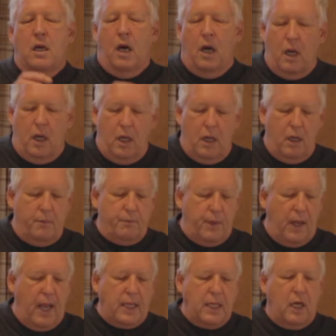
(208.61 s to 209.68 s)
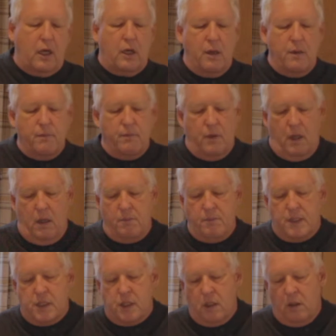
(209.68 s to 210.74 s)
ayant comme
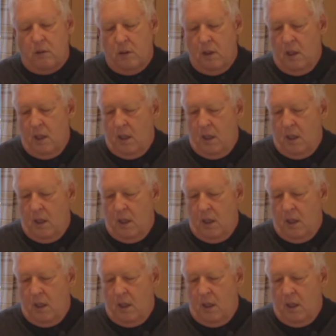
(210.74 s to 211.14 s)
mission